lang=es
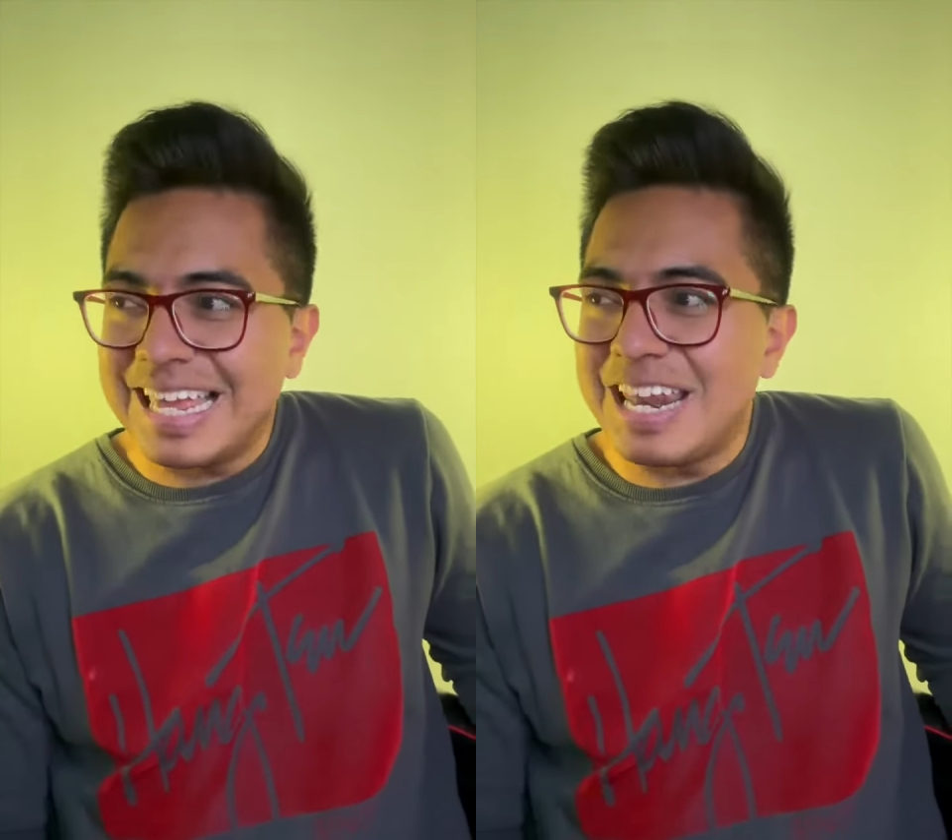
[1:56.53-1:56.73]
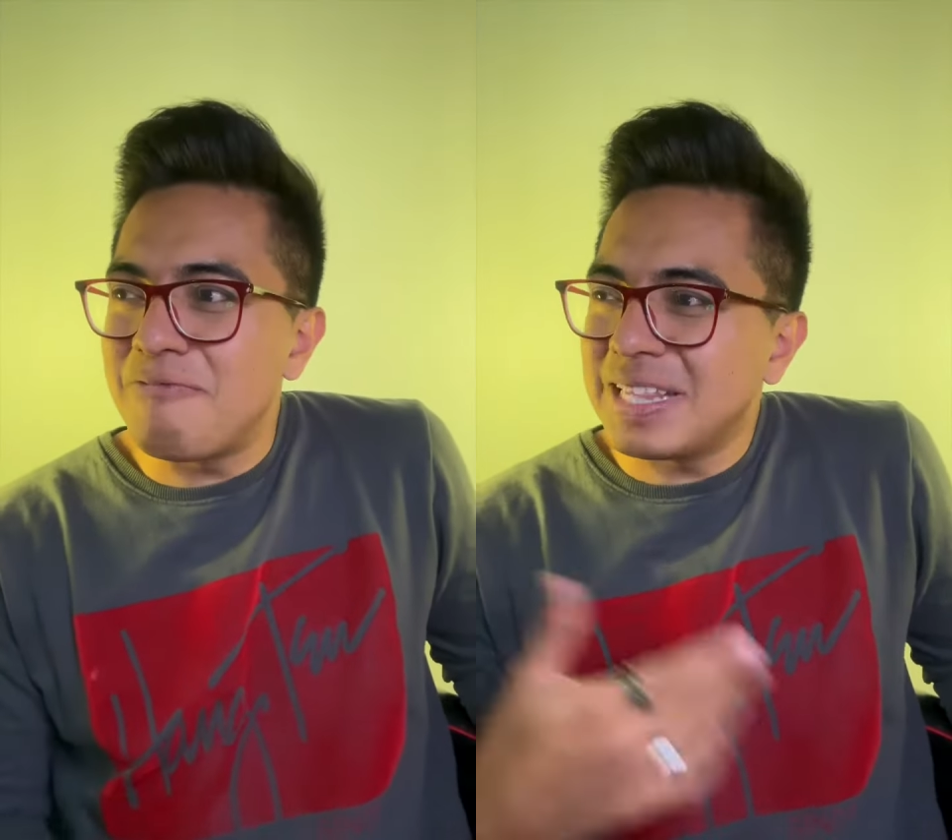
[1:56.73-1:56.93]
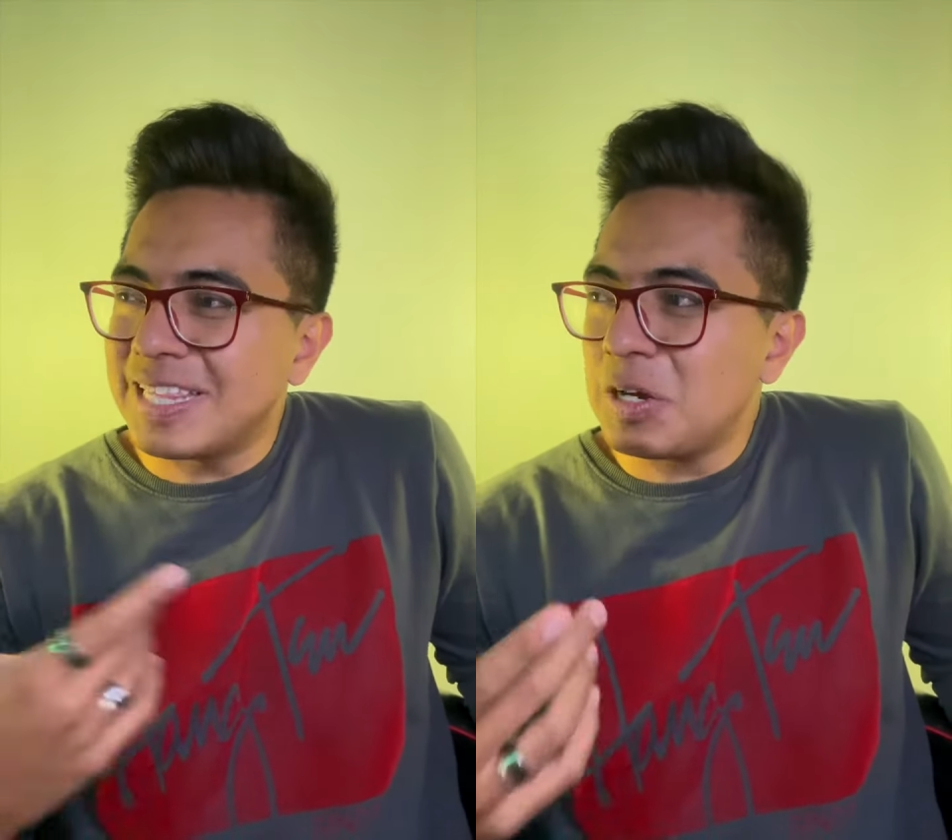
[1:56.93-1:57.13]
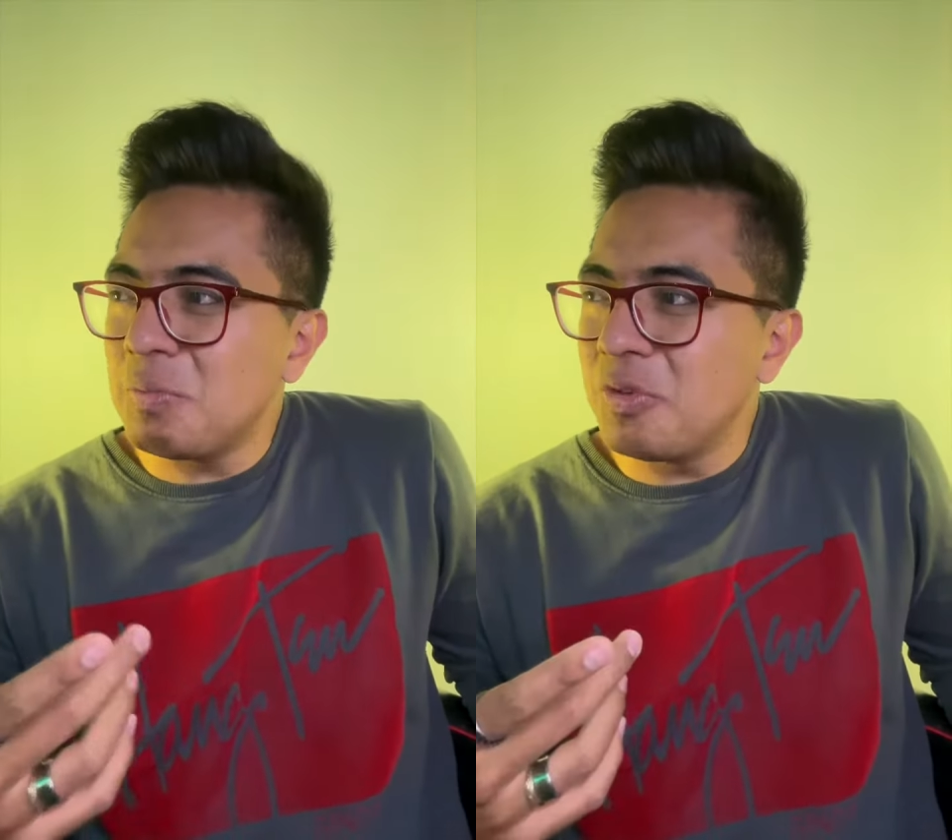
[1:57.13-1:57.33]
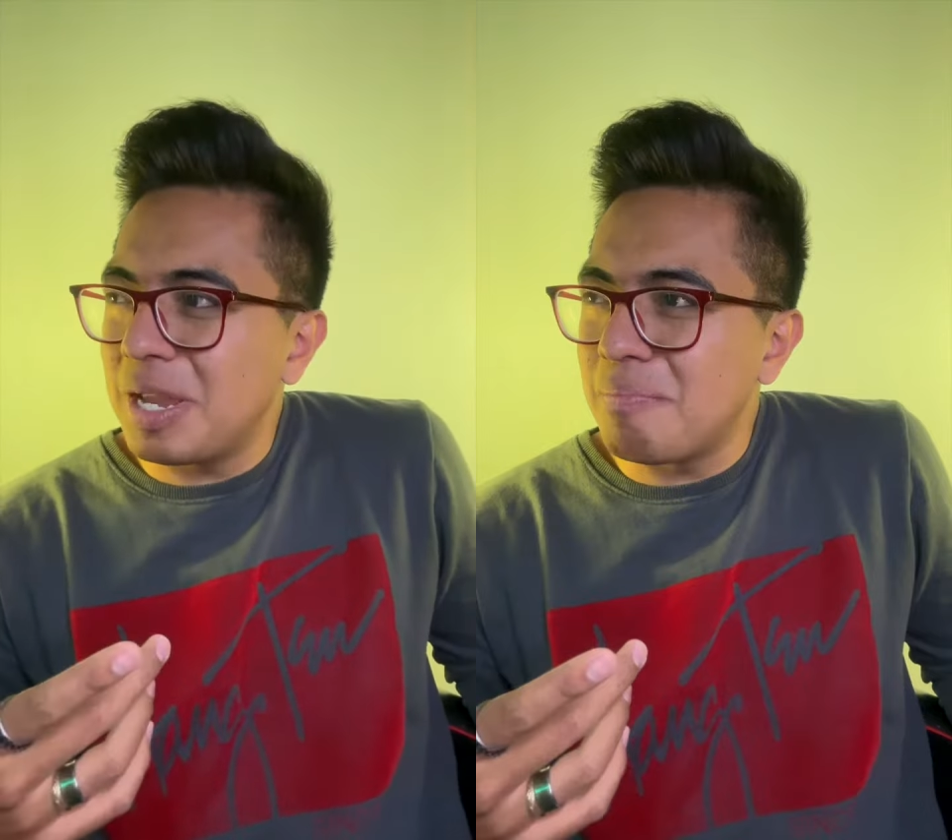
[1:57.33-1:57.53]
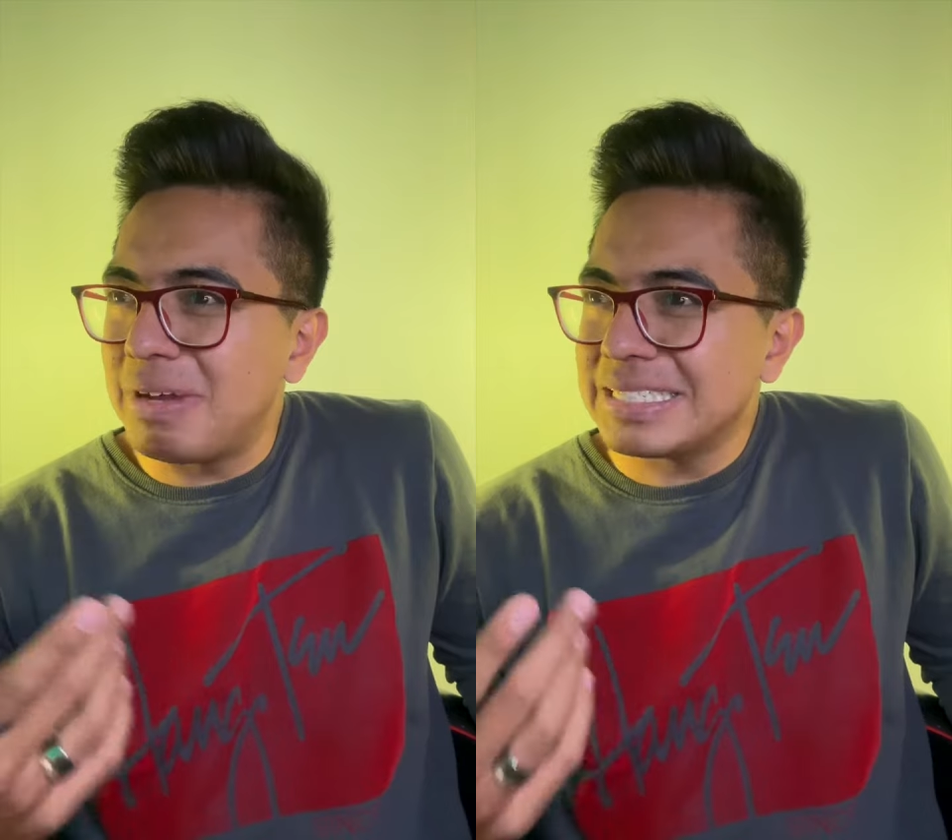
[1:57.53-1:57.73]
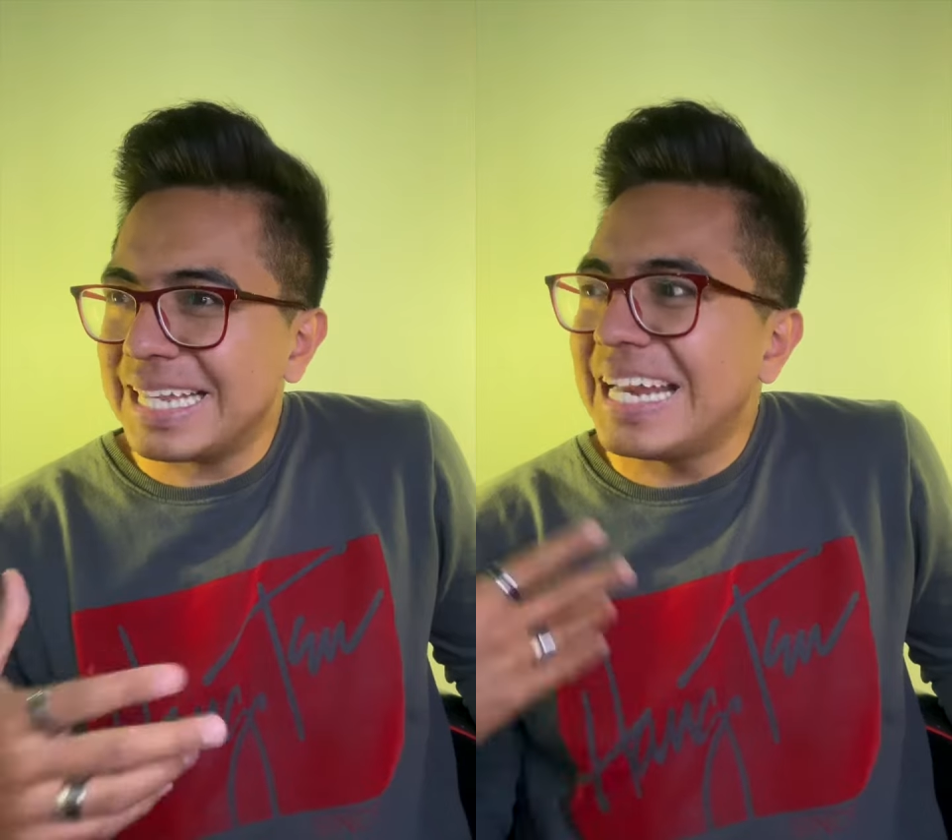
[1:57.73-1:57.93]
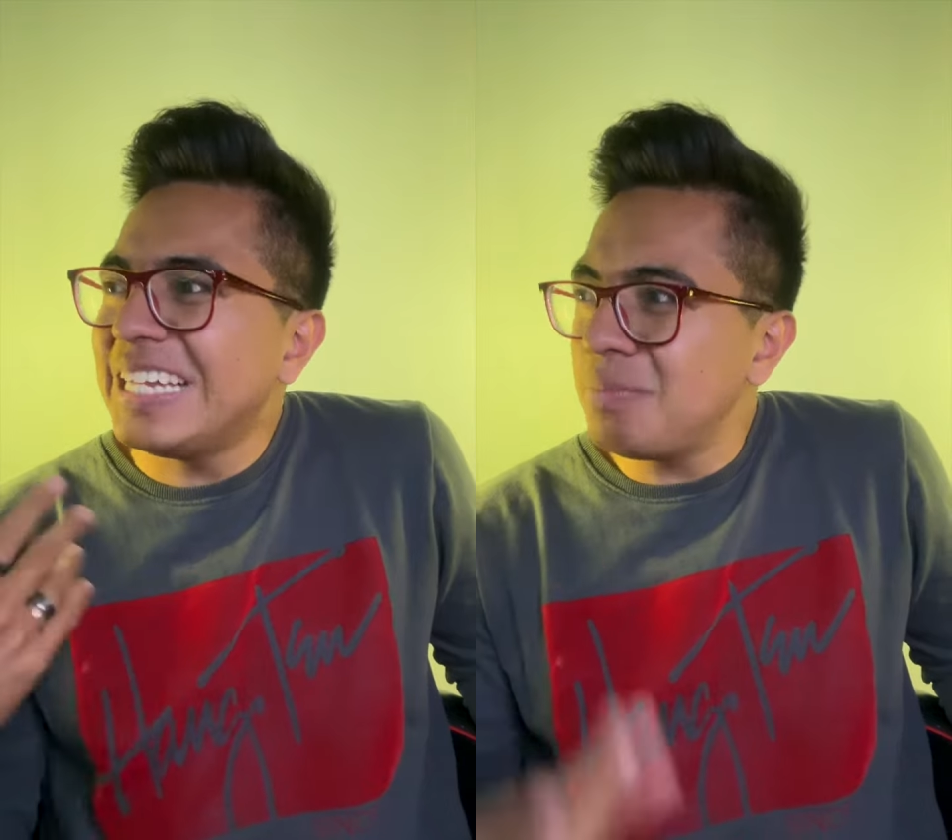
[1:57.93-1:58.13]
le falta como que más
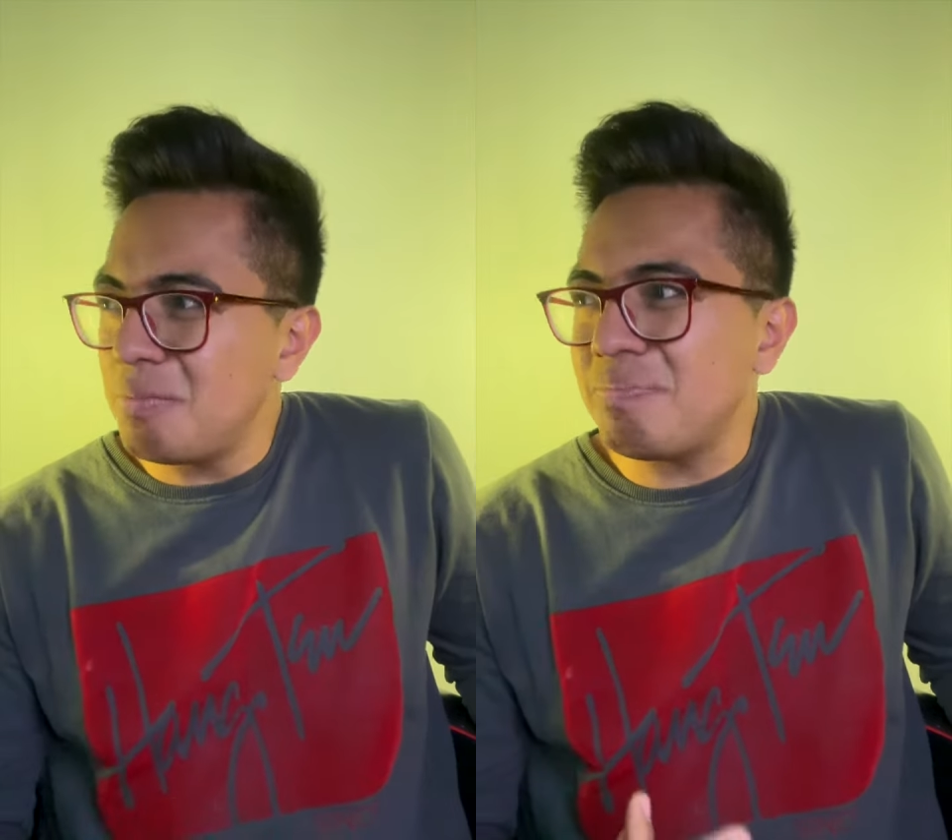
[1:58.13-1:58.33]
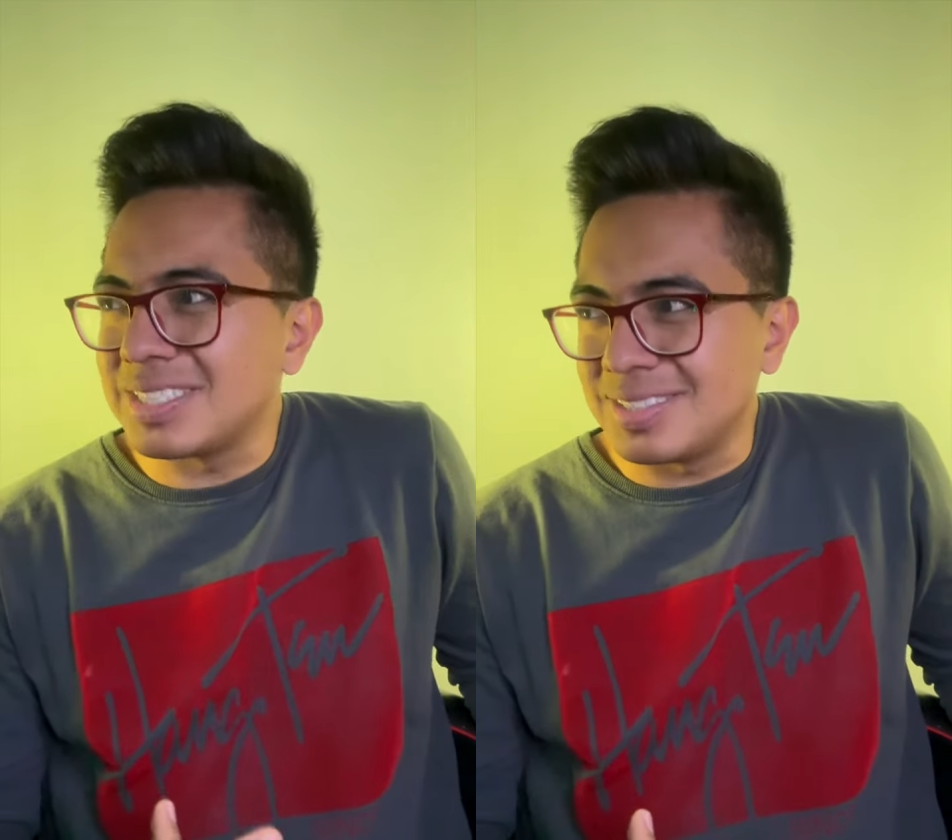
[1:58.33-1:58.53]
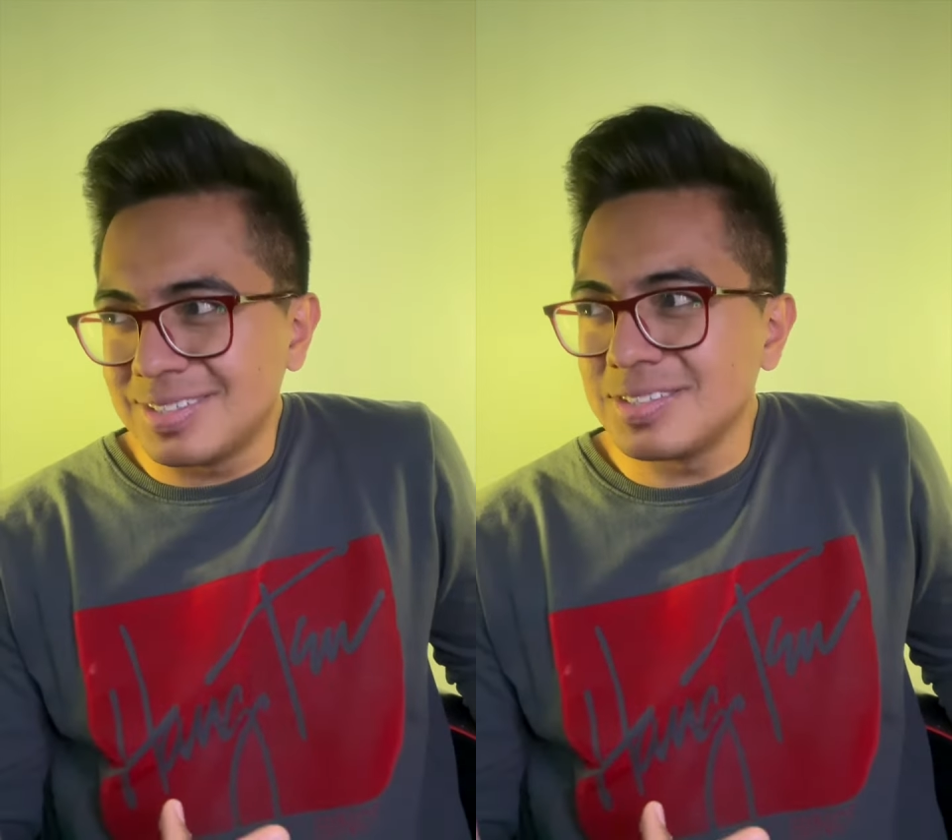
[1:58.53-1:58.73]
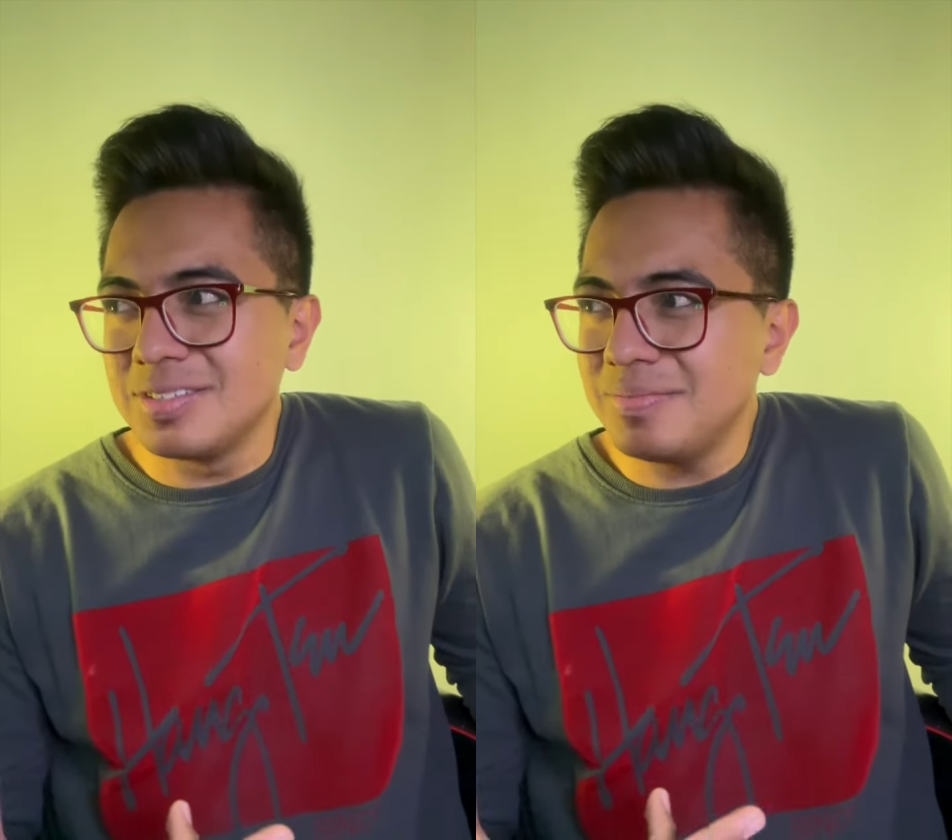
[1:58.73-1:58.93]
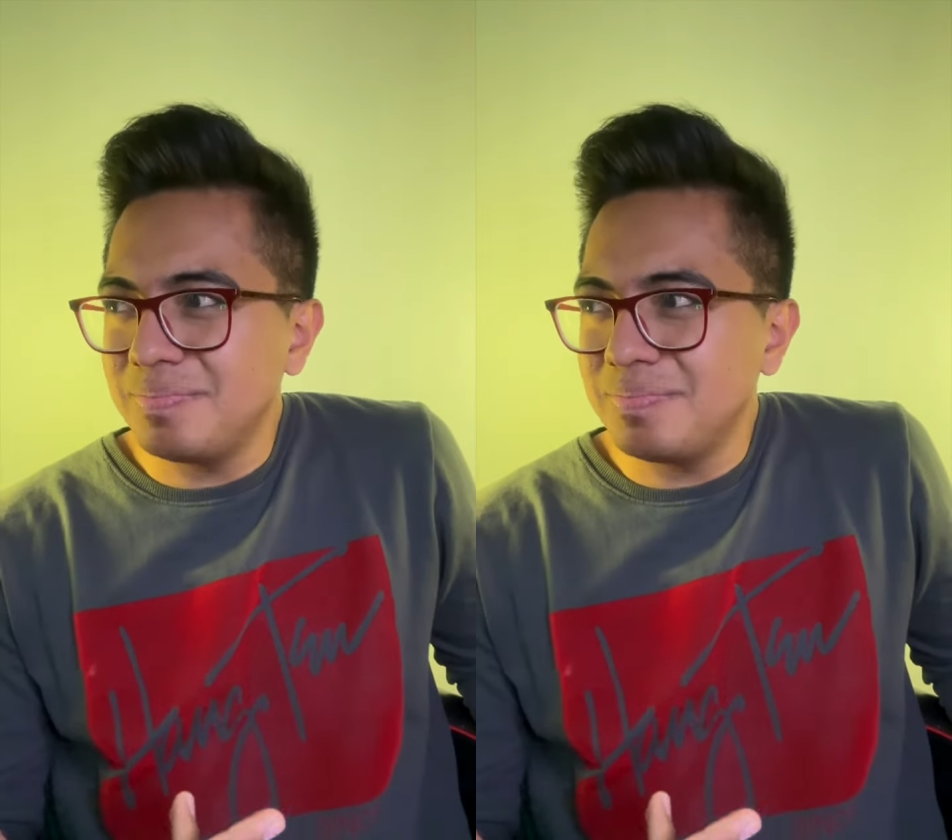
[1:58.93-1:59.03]
carisma al pastor, ¿no?